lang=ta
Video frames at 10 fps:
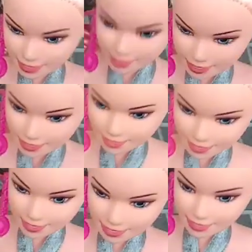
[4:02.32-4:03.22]
அதுக்கப்புறம்
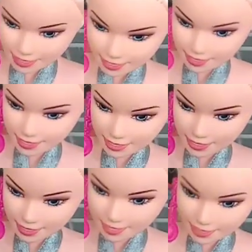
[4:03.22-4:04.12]
வந்து
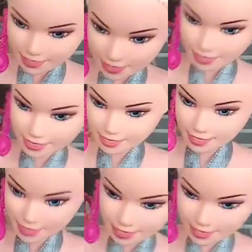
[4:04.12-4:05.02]
தட்டு போட்டு ஒரு
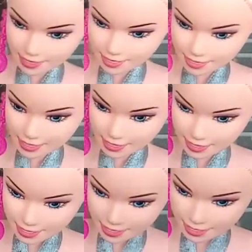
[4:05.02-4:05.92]
ஆஃப் அன் ஹவருக்கு வந்து மூடி
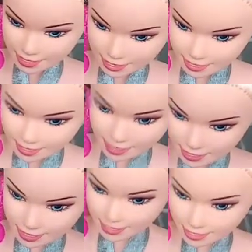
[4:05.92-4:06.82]
வச்சிடலாம் அப்போ
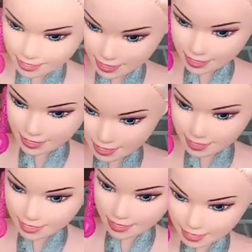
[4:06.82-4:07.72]
தான் வந்து அந்த
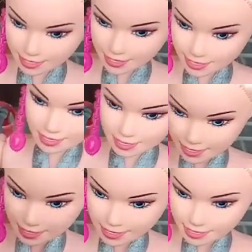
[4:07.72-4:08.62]
பீஸாவோட மாவு
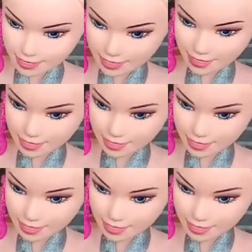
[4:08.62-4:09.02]
வந்து நல்லா